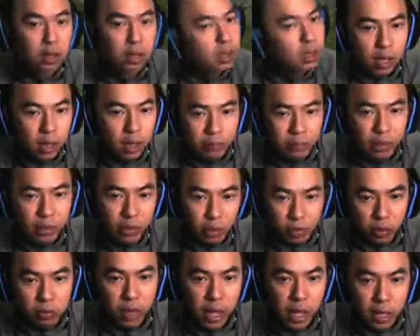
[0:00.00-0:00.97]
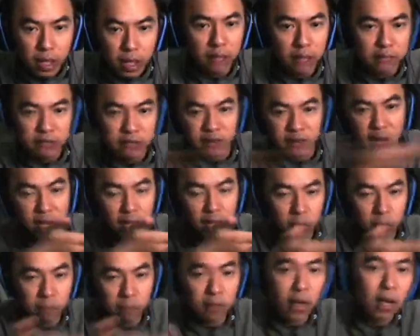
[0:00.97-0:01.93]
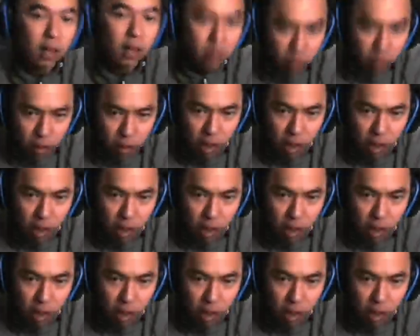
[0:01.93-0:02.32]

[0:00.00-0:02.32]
Nó đang cầm rìu trong tay nó lại phật cho một phát.